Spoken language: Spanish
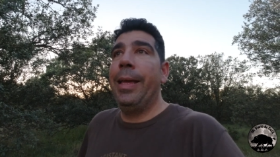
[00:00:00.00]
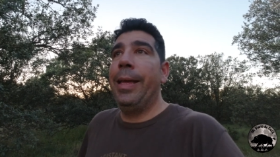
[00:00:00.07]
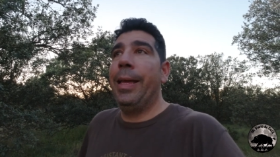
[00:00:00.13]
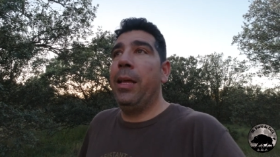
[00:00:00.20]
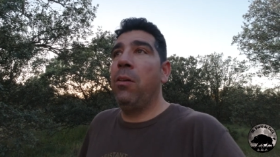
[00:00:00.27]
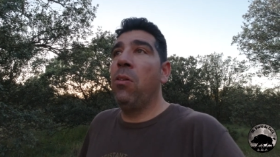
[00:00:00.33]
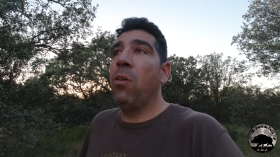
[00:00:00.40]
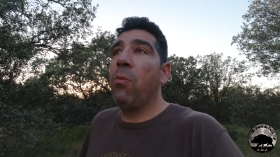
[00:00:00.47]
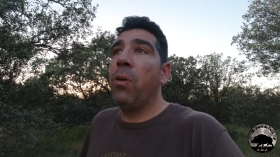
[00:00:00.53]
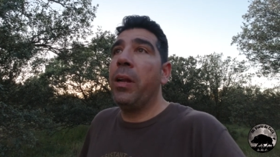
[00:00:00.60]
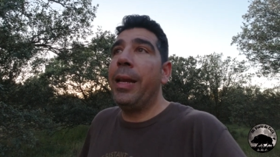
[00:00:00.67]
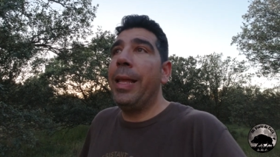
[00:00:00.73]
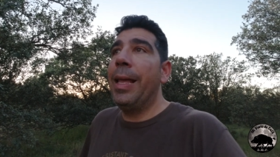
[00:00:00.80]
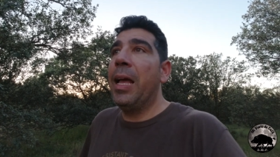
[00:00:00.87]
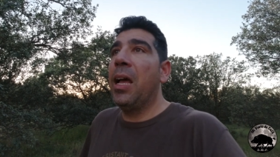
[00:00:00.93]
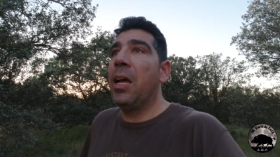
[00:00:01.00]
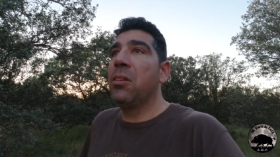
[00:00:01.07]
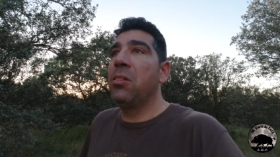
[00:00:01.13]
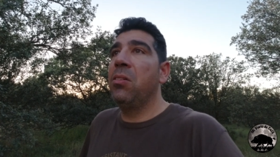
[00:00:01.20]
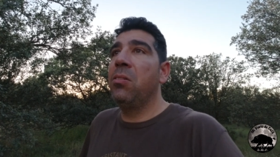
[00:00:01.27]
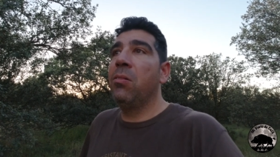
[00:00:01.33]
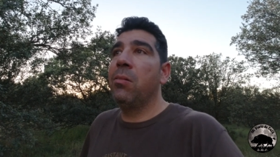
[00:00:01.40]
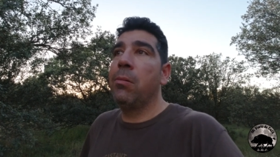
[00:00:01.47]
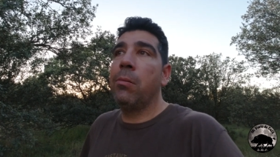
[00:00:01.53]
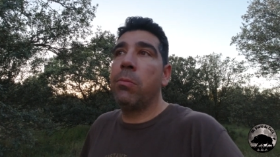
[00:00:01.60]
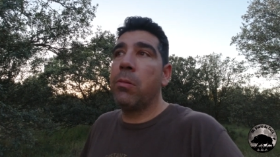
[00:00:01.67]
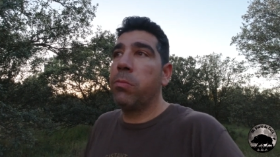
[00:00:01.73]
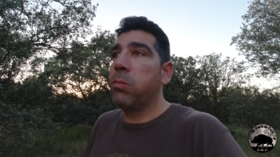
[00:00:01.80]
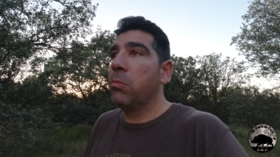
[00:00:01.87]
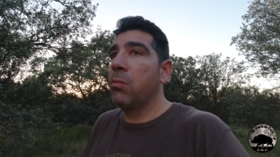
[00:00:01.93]
Eh, no es buen día, ha
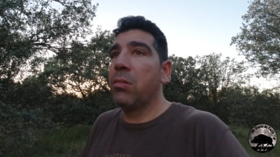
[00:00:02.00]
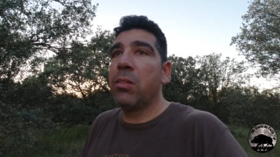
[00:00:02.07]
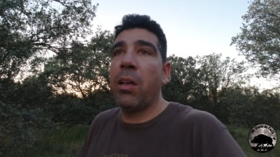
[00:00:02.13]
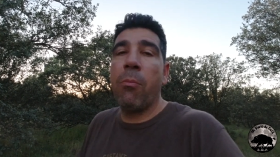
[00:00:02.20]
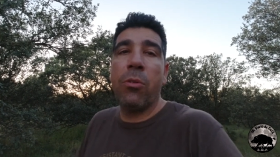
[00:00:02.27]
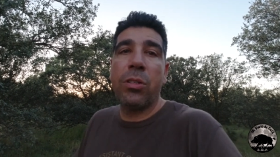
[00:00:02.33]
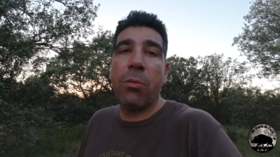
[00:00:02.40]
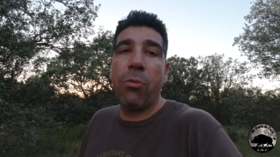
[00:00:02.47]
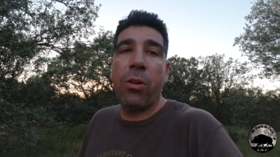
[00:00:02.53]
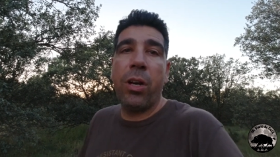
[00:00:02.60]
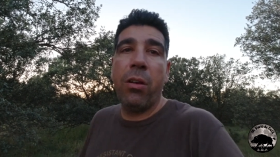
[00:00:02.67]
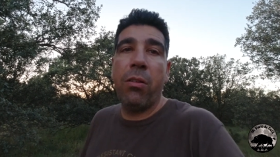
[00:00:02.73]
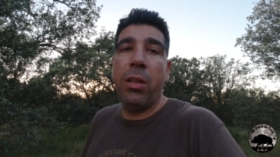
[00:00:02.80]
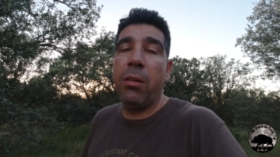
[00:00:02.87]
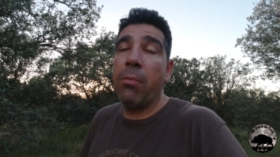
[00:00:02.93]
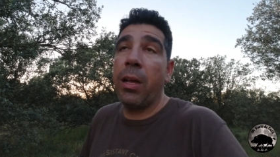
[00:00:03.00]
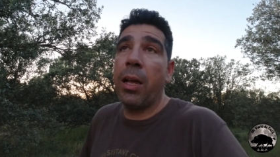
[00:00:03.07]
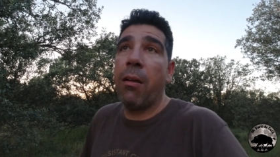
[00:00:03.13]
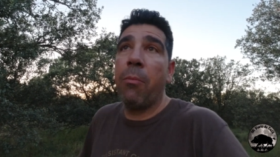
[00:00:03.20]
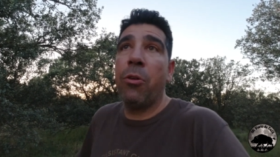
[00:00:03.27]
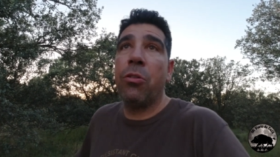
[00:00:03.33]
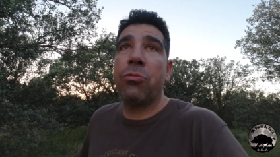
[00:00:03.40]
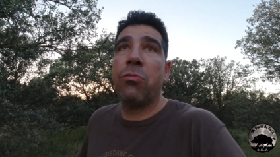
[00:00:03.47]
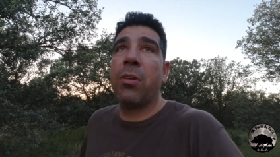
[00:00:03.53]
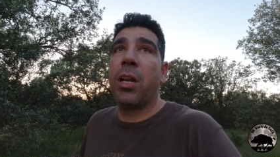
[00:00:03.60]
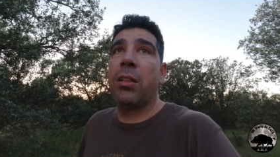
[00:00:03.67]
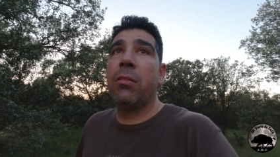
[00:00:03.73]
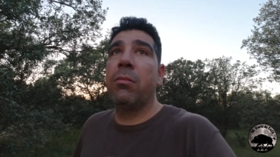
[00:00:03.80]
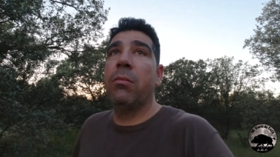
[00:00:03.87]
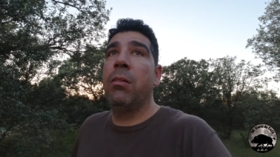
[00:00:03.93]
sido, estamos aburridos y venga, vámonos un
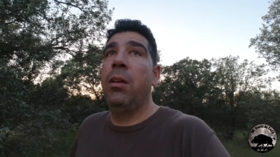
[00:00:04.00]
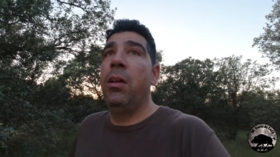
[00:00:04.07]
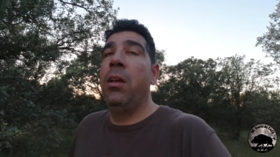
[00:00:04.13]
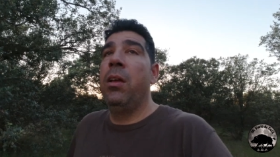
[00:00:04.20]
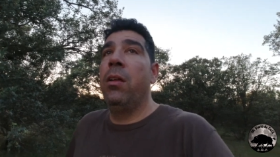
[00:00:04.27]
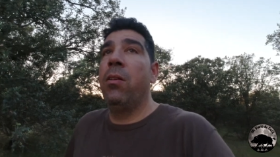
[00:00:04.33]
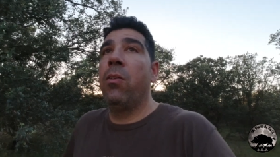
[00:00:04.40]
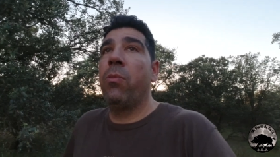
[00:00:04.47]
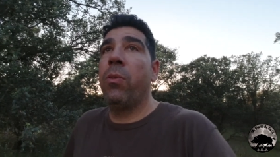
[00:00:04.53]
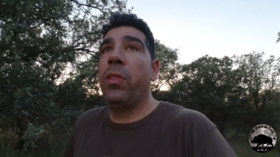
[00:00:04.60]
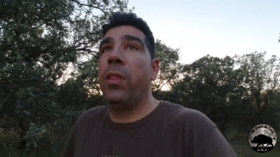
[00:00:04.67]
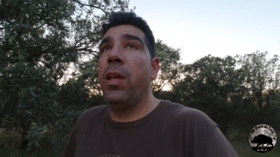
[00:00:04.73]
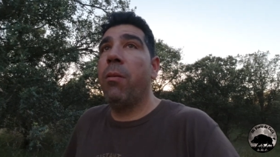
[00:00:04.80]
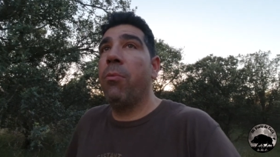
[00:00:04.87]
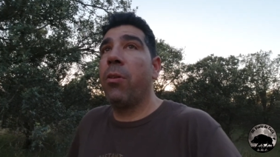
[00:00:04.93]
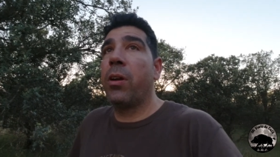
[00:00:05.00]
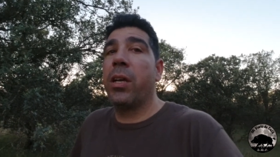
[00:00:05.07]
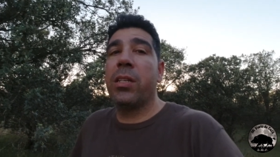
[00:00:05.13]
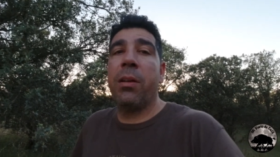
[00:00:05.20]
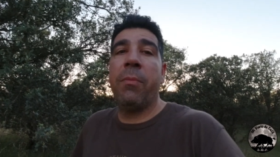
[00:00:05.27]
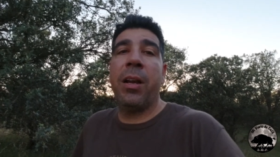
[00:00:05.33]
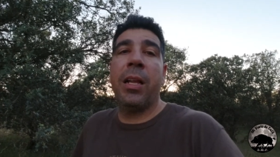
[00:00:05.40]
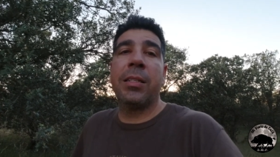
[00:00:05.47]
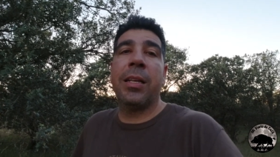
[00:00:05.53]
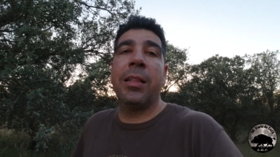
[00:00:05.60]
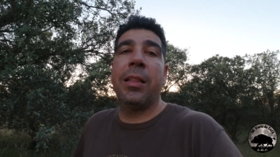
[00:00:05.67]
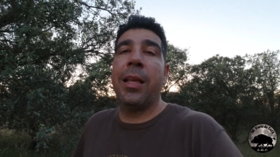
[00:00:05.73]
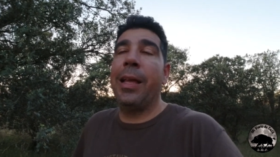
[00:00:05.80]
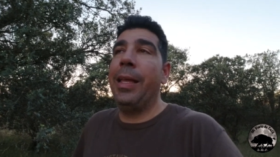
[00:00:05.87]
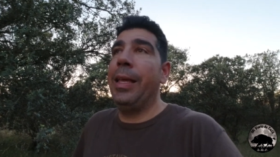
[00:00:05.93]
rato. No es buen día porque es Semana
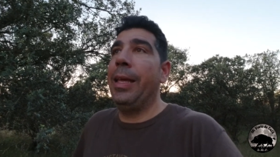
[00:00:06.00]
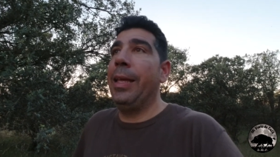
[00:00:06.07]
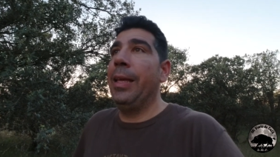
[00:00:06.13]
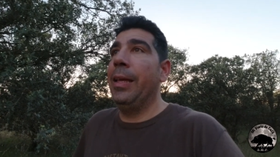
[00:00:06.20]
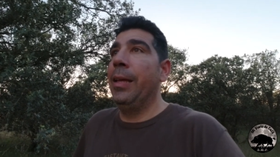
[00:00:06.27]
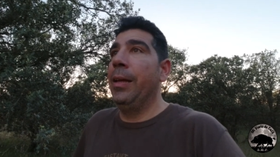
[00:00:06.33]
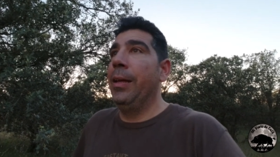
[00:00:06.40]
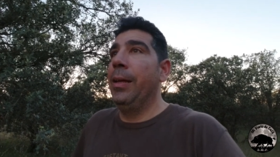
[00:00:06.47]
Santa y